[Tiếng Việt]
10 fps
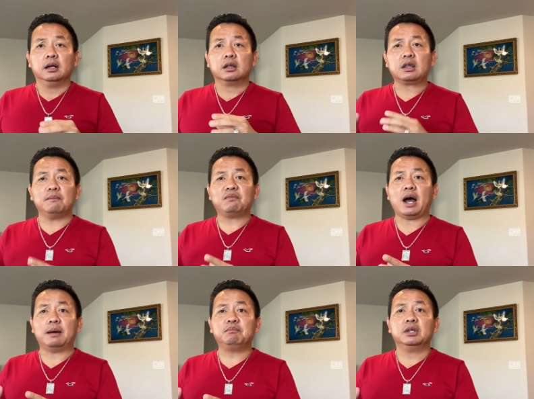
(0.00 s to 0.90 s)
xâm
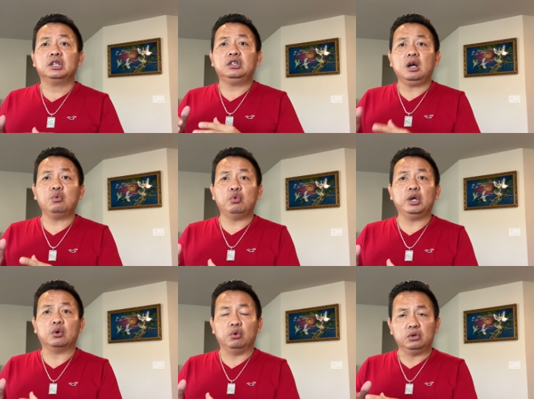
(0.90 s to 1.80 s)
phạm nhân
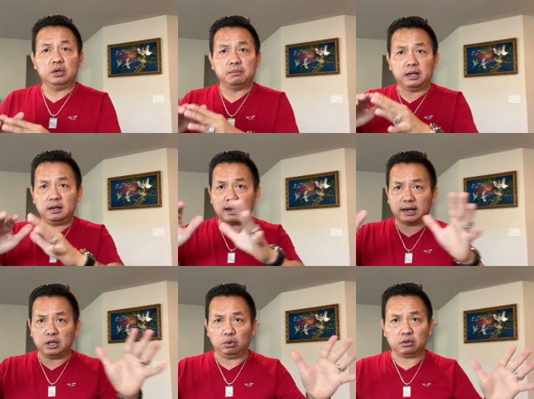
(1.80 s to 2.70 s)
quyền của người Mỹ là
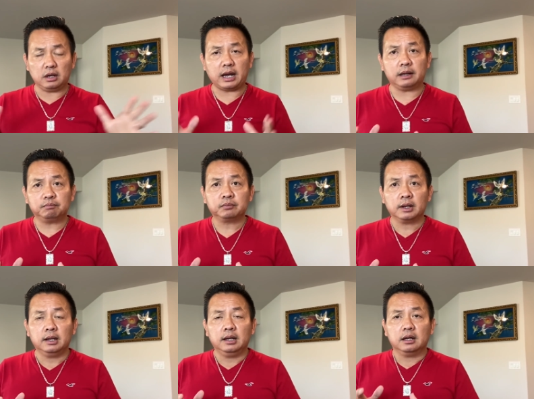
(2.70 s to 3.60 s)
điều thứ hai
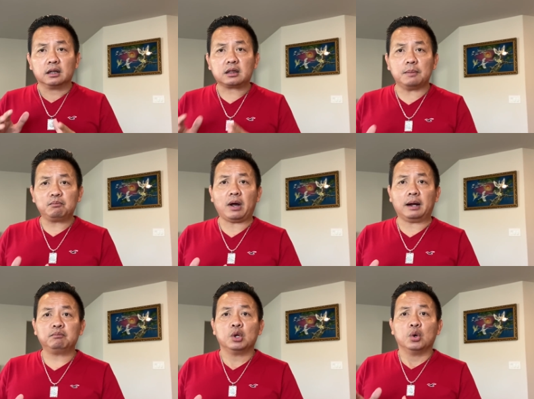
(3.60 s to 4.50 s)
xâm
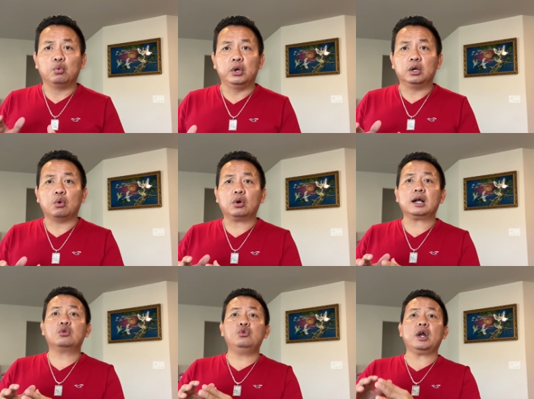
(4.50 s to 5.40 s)
phạm quyền của
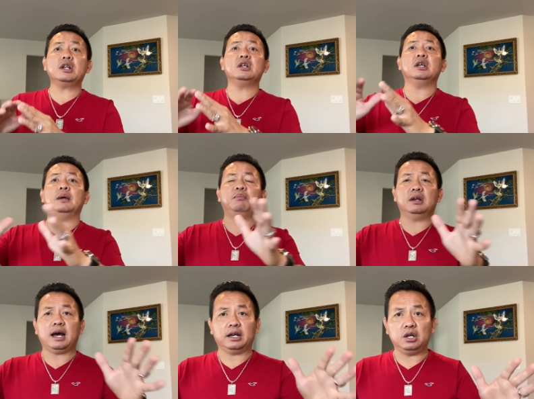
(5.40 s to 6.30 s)
các doanh nghiệp
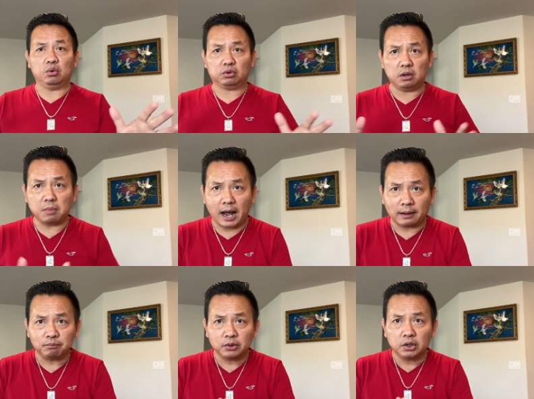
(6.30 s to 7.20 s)
là điều thứ ba
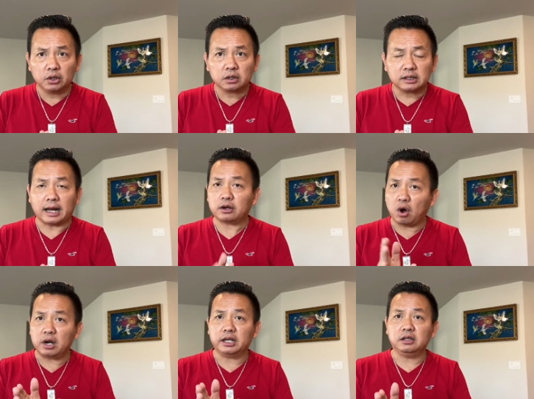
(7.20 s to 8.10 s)
và
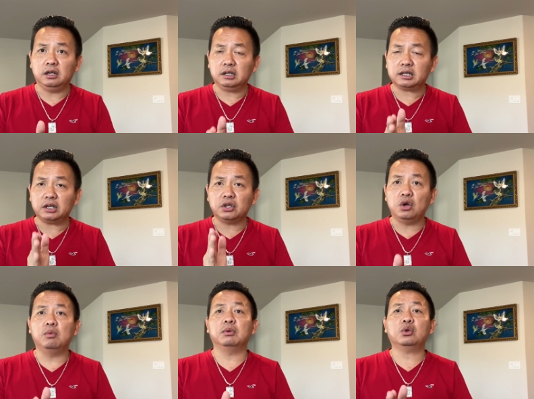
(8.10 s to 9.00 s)
đó là những cái
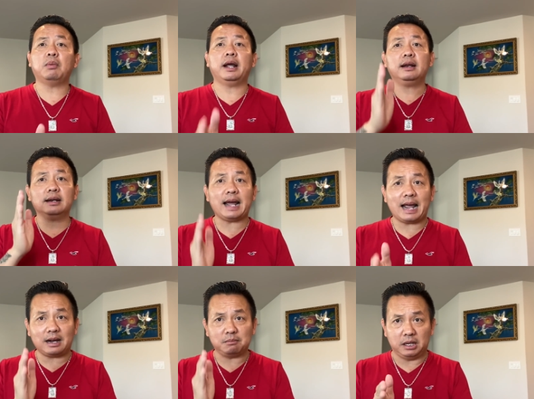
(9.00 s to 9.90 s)
điều mà chú Bảy
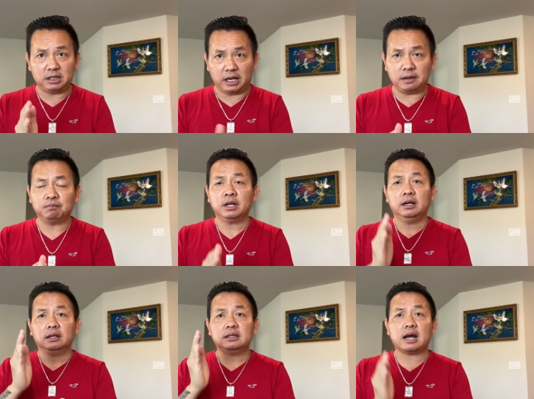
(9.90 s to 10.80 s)
đang bị kiện
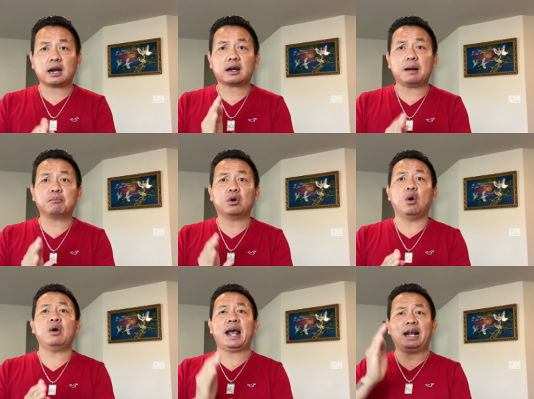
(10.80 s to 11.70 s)
và rầm
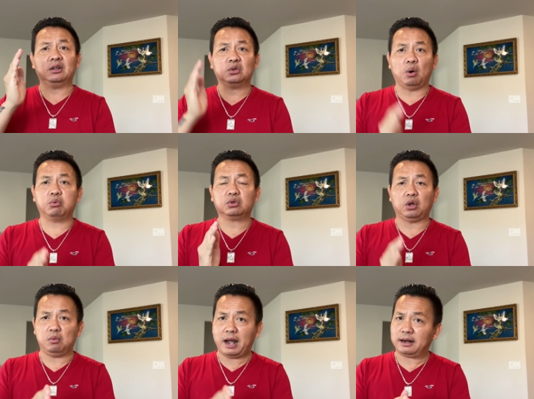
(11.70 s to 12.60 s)
rộ hàng chục
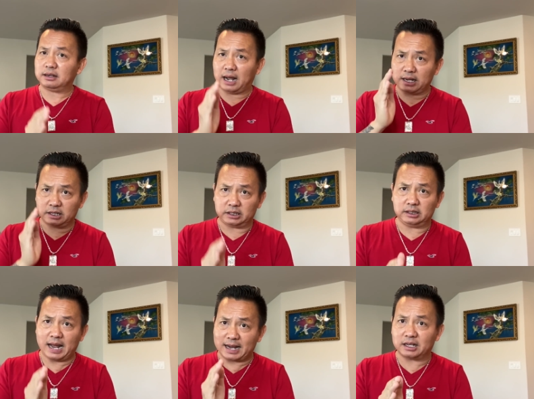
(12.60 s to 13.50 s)
tiểu bang đã
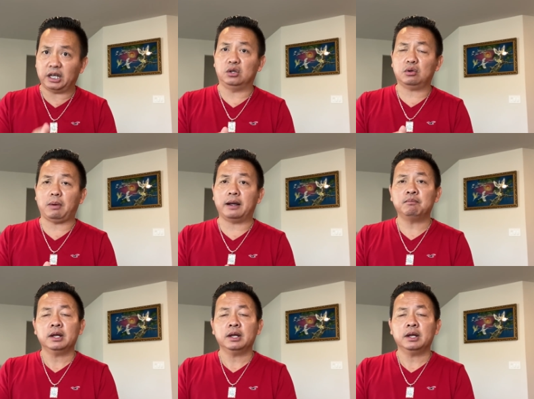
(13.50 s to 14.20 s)
đang kiện chú Bảy